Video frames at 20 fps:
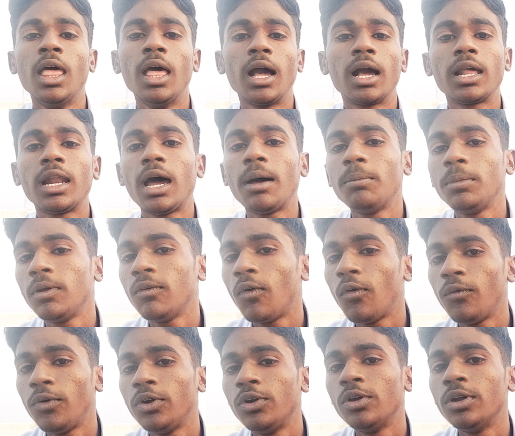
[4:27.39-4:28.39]
अगर आपने
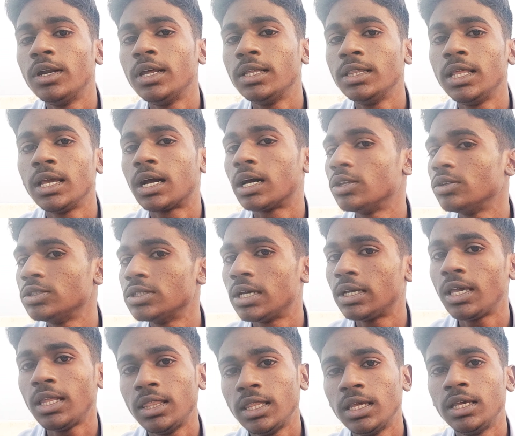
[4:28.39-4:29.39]
वो वीडियो नहीं देखा तो
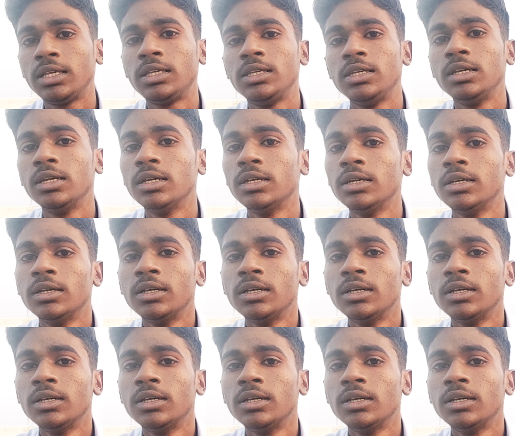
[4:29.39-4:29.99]
जाके देखिए